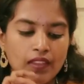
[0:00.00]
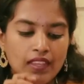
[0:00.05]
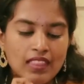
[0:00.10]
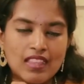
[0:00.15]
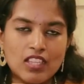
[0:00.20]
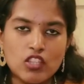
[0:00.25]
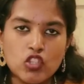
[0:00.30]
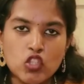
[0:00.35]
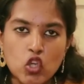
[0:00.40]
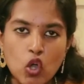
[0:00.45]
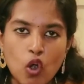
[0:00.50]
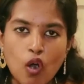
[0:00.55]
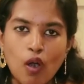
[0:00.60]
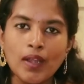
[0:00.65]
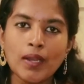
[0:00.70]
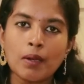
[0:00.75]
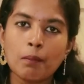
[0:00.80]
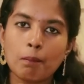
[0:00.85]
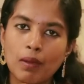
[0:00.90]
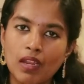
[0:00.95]
இந்த
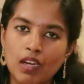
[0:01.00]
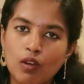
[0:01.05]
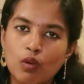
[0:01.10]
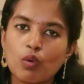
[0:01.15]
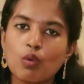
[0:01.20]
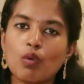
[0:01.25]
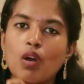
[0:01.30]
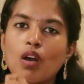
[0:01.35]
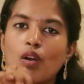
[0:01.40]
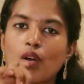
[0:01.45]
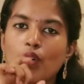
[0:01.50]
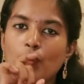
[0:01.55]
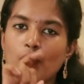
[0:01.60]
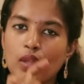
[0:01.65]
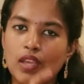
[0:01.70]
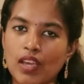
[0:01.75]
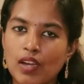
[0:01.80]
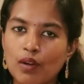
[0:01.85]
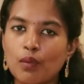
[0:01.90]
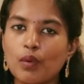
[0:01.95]
ஜாயின்ட் பெயினை
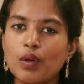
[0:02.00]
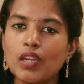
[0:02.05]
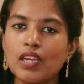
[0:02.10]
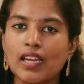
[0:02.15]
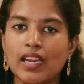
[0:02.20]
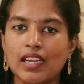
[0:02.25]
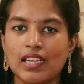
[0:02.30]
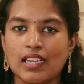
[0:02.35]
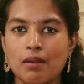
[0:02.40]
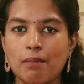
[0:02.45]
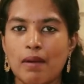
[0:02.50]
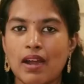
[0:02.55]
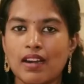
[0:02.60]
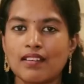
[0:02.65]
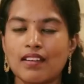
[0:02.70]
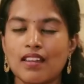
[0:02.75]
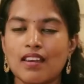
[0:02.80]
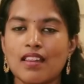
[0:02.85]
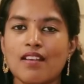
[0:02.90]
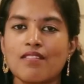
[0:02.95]
உருவாக்கக்கூடிய ஒரு கெட்ட
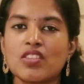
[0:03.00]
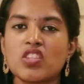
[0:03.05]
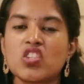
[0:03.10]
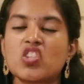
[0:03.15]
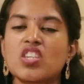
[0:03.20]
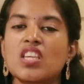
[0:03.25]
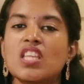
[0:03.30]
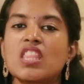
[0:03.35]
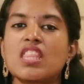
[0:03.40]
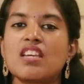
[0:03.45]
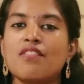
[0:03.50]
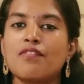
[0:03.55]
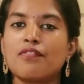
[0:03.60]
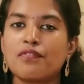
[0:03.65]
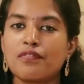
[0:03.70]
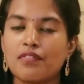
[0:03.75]
பாக்டீரியா வந்துட்டு இந்த